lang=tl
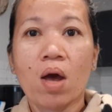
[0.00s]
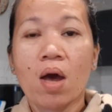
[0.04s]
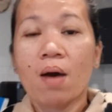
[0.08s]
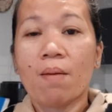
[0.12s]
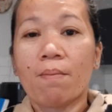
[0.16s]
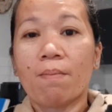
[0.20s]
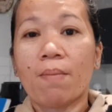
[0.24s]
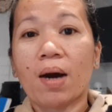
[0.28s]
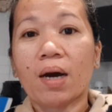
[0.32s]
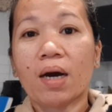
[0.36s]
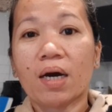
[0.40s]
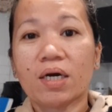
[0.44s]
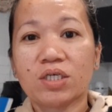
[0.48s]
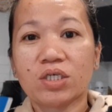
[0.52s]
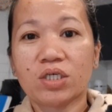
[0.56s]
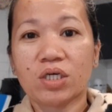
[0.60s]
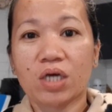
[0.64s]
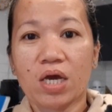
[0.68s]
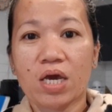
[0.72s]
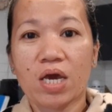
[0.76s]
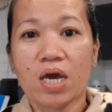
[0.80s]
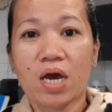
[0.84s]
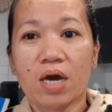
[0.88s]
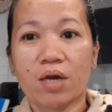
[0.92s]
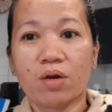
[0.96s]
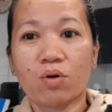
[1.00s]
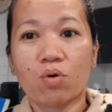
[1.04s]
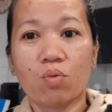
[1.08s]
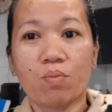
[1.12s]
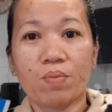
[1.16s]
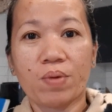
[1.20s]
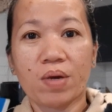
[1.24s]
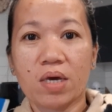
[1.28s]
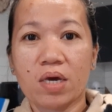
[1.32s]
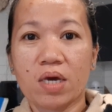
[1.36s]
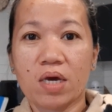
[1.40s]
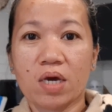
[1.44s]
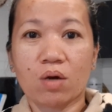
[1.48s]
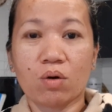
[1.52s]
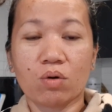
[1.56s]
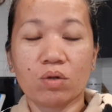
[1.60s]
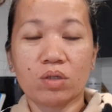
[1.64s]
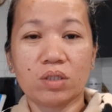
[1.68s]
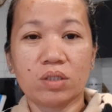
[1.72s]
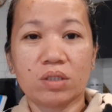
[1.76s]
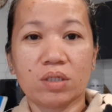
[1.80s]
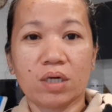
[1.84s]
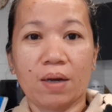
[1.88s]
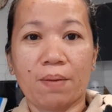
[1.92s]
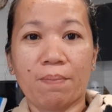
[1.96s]
baka siya yan umiikot
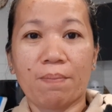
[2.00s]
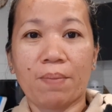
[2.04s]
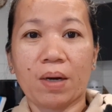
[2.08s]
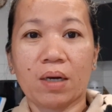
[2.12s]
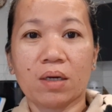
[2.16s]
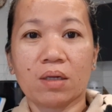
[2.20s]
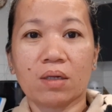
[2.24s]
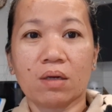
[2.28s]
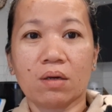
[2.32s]
dyan pag